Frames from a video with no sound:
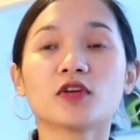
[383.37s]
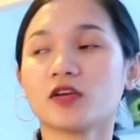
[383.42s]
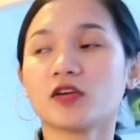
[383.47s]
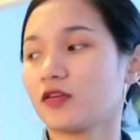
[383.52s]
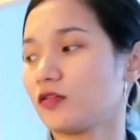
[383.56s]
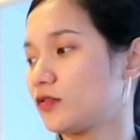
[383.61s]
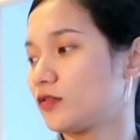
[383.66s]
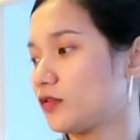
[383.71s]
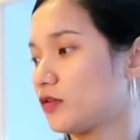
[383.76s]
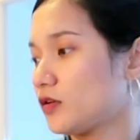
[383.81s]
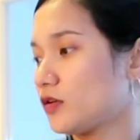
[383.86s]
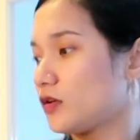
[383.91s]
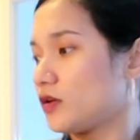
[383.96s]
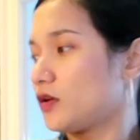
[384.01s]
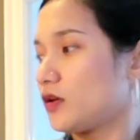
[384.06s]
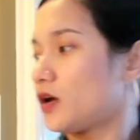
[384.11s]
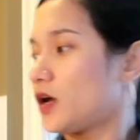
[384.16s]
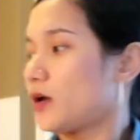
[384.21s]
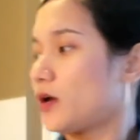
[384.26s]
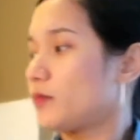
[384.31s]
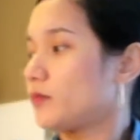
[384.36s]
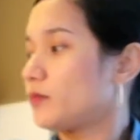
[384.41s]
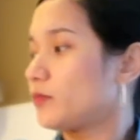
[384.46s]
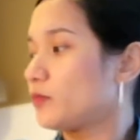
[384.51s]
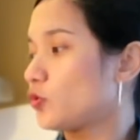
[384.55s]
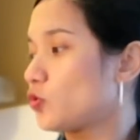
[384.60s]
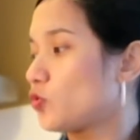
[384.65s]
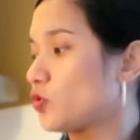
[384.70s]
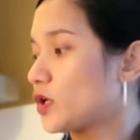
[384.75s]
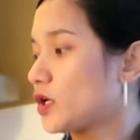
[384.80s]
Okay.
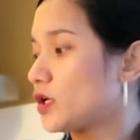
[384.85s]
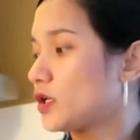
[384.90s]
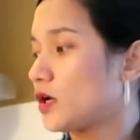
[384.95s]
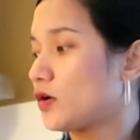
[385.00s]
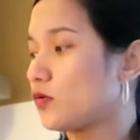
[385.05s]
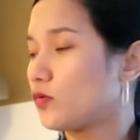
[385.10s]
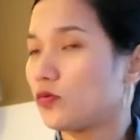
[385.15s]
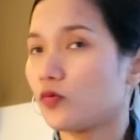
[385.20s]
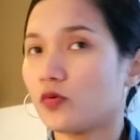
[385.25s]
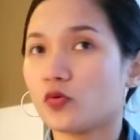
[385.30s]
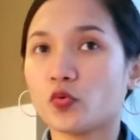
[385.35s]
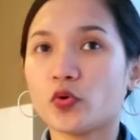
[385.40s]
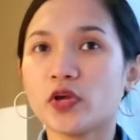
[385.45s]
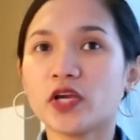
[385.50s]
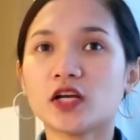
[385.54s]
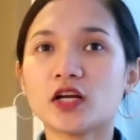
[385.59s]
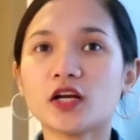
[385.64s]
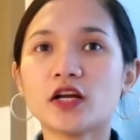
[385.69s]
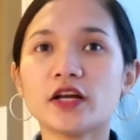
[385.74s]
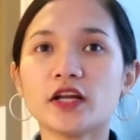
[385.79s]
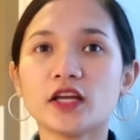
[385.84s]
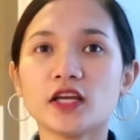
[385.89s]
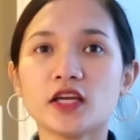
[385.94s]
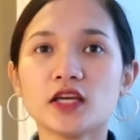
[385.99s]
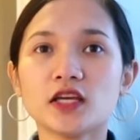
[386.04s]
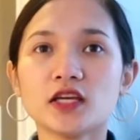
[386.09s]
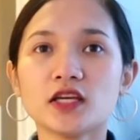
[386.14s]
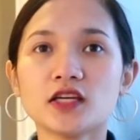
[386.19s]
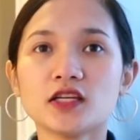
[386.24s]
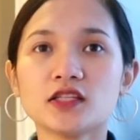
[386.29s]
I'm cooking now. Quicker
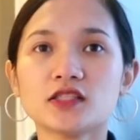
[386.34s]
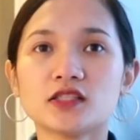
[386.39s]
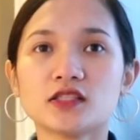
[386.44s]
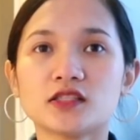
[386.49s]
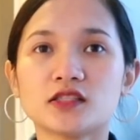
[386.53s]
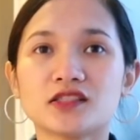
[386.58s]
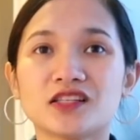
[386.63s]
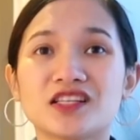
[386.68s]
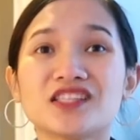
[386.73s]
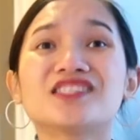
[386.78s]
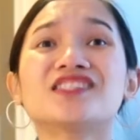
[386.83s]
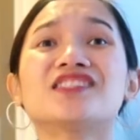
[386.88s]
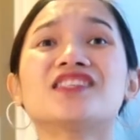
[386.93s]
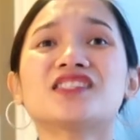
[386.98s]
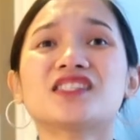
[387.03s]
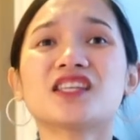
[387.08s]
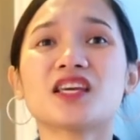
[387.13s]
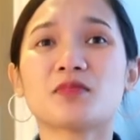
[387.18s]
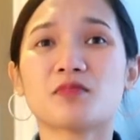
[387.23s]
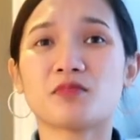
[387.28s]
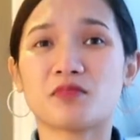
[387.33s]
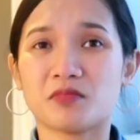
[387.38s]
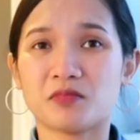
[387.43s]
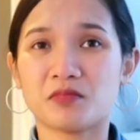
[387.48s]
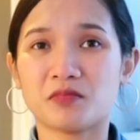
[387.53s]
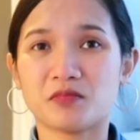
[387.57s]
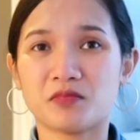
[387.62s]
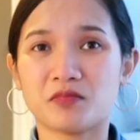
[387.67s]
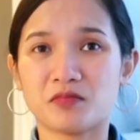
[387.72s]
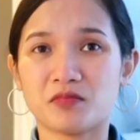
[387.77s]
is, it's the same.
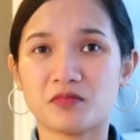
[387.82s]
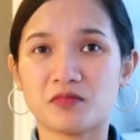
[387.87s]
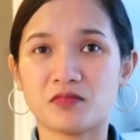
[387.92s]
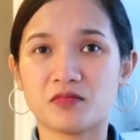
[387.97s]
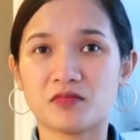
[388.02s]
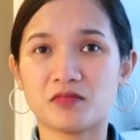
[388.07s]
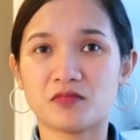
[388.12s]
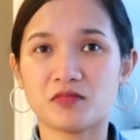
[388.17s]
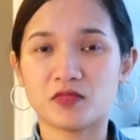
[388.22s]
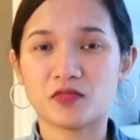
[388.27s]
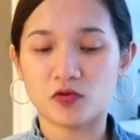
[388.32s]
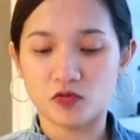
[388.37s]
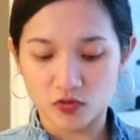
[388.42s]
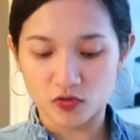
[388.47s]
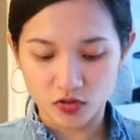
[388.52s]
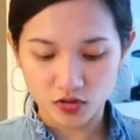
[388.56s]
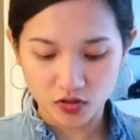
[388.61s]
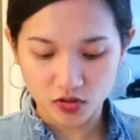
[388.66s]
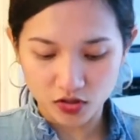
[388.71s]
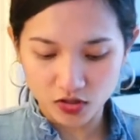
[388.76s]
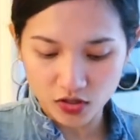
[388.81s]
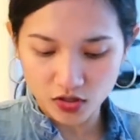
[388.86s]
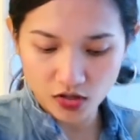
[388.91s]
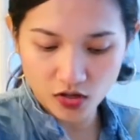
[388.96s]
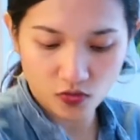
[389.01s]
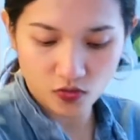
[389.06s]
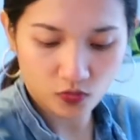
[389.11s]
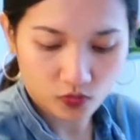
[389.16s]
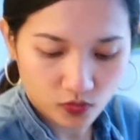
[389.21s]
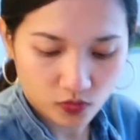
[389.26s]
Kinilaw. Okay,
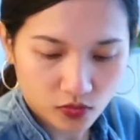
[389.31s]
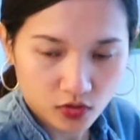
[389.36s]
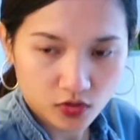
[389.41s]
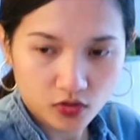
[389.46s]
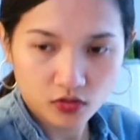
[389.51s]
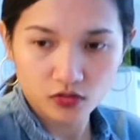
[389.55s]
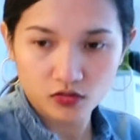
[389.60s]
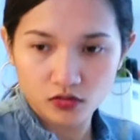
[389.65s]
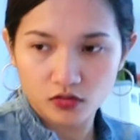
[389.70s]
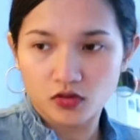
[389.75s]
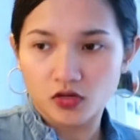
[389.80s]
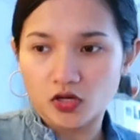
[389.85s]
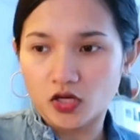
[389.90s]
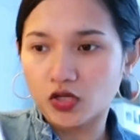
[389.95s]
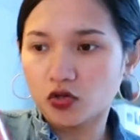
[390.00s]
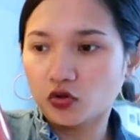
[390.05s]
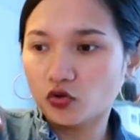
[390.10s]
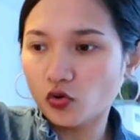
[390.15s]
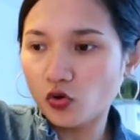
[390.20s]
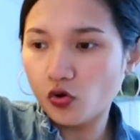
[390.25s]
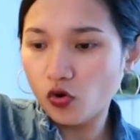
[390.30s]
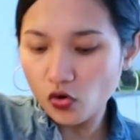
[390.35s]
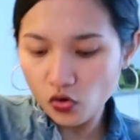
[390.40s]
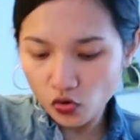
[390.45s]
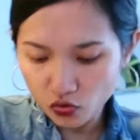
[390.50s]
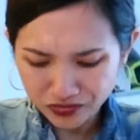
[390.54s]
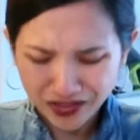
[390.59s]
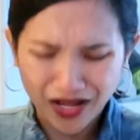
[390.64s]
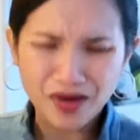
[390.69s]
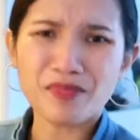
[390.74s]
kinilaw. Ito,
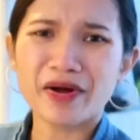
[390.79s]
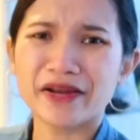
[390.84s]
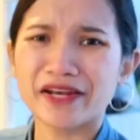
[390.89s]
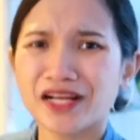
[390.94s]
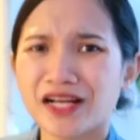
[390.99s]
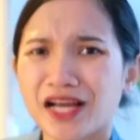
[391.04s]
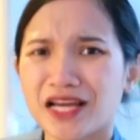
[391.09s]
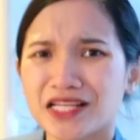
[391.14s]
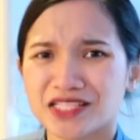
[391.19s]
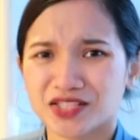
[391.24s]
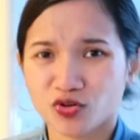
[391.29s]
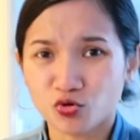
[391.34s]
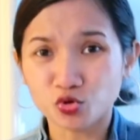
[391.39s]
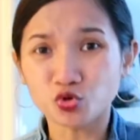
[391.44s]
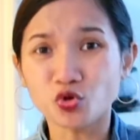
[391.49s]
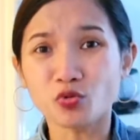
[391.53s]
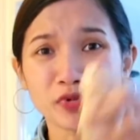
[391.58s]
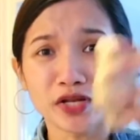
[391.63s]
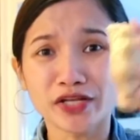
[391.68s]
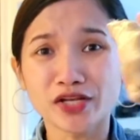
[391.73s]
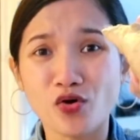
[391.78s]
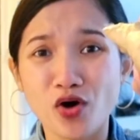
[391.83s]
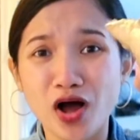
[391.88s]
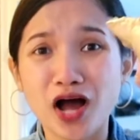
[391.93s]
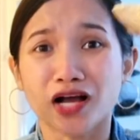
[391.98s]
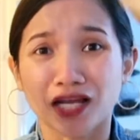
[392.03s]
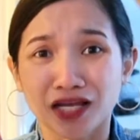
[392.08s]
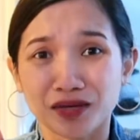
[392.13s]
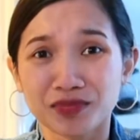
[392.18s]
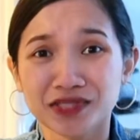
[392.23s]
tama na guys. Gutom na daw ang
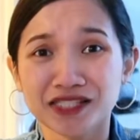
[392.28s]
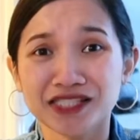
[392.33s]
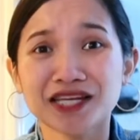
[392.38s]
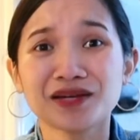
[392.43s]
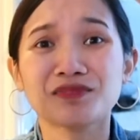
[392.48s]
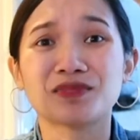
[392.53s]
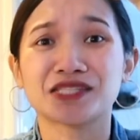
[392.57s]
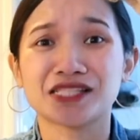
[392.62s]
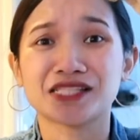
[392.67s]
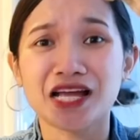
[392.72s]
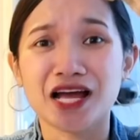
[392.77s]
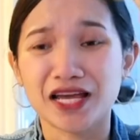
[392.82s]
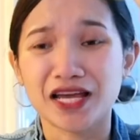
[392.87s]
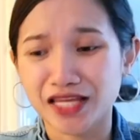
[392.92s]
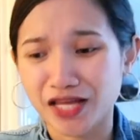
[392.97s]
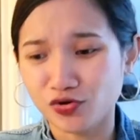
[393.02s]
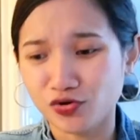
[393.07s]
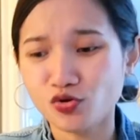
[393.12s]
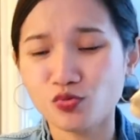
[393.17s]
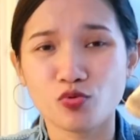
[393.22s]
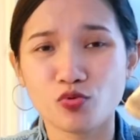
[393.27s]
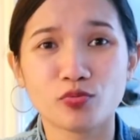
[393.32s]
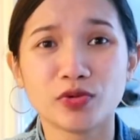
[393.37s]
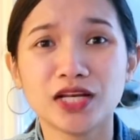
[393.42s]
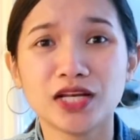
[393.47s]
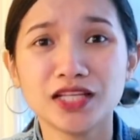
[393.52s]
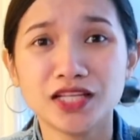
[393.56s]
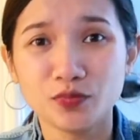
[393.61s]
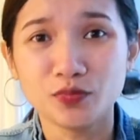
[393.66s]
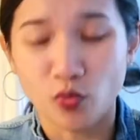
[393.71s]
aking mister. Basta, ayan o, oh,
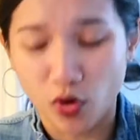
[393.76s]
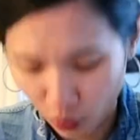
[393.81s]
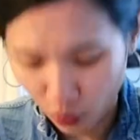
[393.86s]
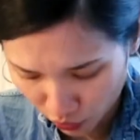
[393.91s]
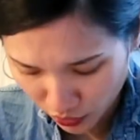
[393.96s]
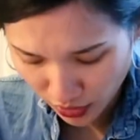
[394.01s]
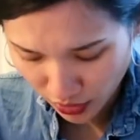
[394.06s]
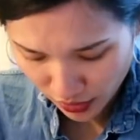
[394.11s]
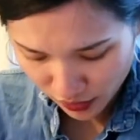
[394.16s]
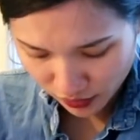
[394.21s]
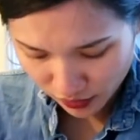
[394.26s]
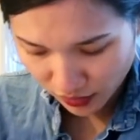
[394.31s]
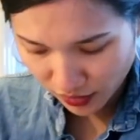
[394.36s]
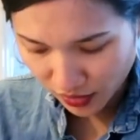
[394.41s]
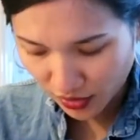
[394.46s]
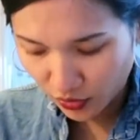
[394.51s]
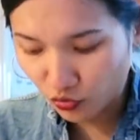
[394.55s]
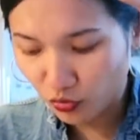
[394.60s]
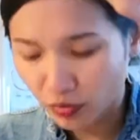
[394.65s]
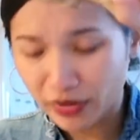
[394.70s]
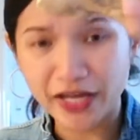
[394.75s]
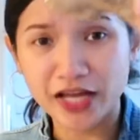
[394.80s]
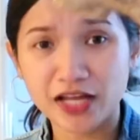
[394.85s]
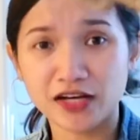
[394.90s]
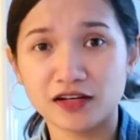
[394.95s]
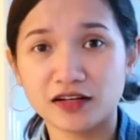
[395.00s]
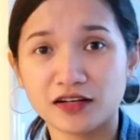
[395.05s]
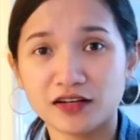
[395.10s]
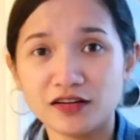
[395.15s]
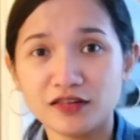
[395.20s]
bumili din po akong yan. Ano ba
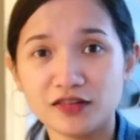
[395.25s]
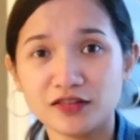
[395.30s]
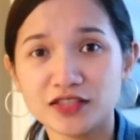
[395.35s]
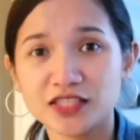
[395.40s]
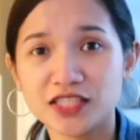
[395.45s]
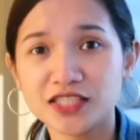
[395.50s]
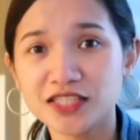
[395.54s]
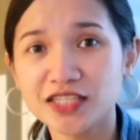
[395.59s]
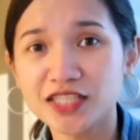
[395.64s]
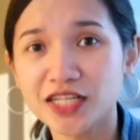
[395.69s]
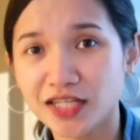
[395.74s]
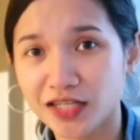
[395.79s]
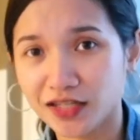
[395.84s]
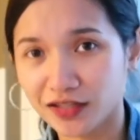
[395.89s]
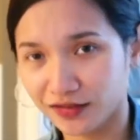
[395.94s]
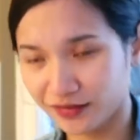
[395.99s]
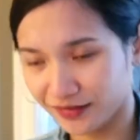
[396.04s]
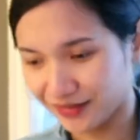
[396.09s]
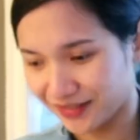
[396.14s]
yan? Ah, ginger.